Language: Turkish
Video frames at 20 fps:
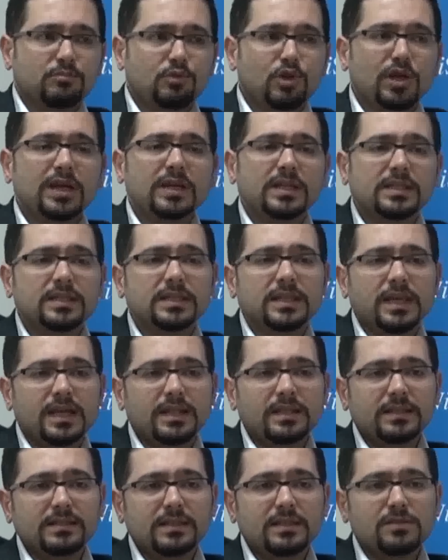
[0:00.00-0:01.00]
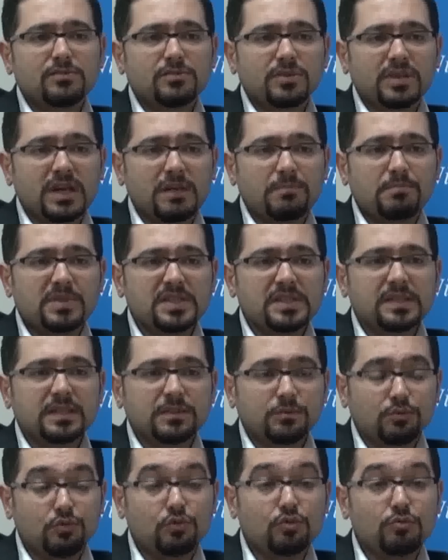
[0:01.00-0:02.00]
mülakata geldikten sonra
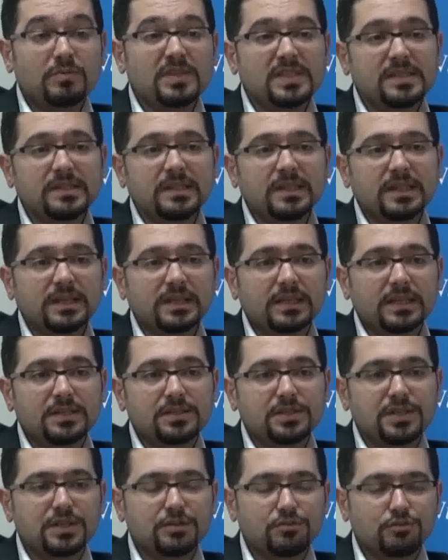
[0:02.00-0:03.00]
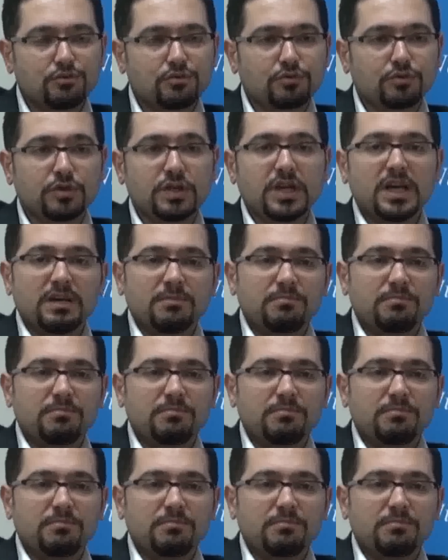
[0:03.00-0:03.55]
yapması düşünmesi gereken şey şudur.